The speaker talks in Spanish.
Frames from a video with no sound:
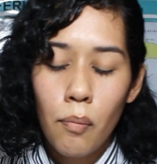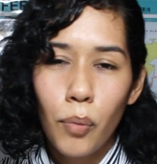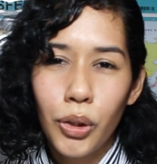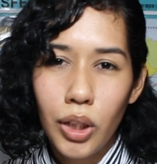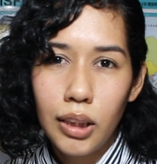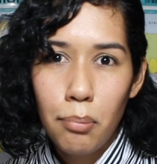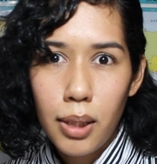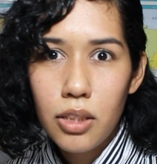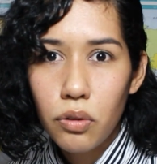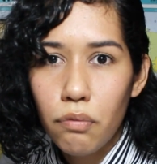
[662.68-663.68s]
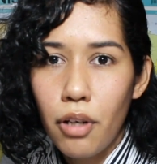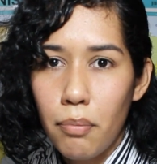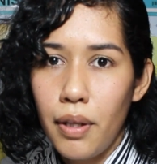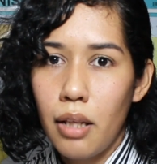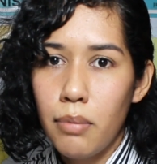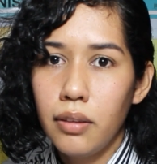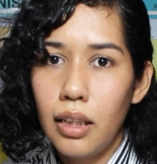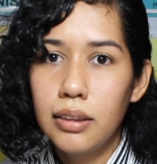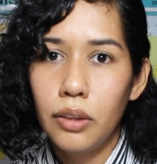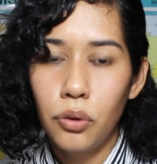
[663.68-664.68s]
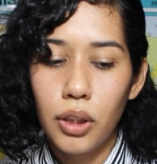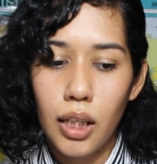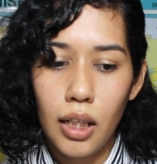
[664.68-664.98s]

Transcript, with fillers: Bueno, el tema de su enfermedad mental siento que